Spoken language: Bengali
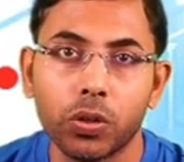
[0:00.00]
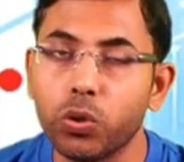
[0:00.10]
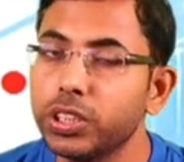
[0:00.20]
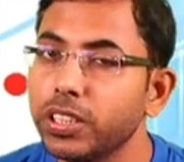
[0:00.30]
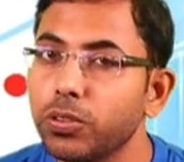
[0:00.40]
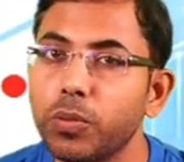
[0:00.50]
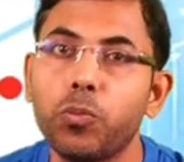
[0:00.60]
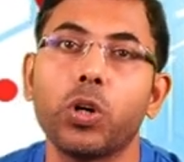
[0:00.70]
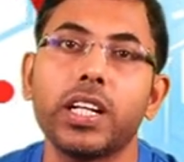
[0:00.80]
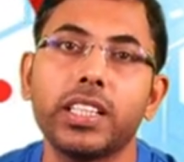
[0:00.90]
কোশ্চেনগুলো
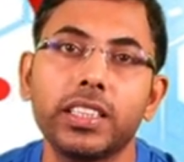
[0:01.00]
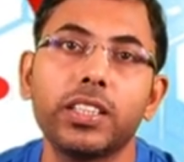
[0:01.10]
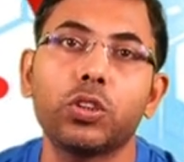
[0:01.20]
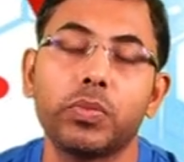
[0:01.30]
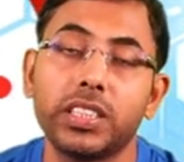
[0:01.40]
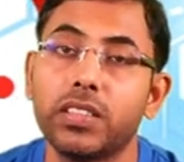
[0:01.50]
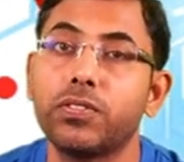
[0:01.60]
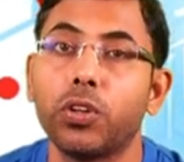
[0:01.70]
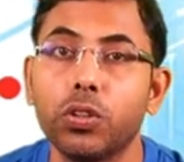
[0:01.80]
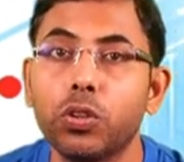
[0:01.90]
পড়ার ক্ষেত্রে তোমরা যেটা
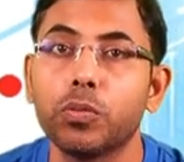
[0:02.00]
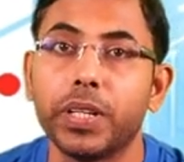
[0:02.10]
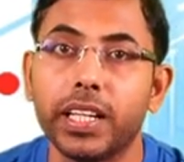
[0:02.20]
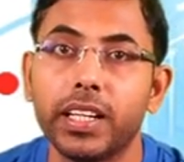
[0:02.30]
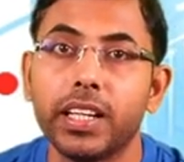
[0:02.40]
ফলো করবে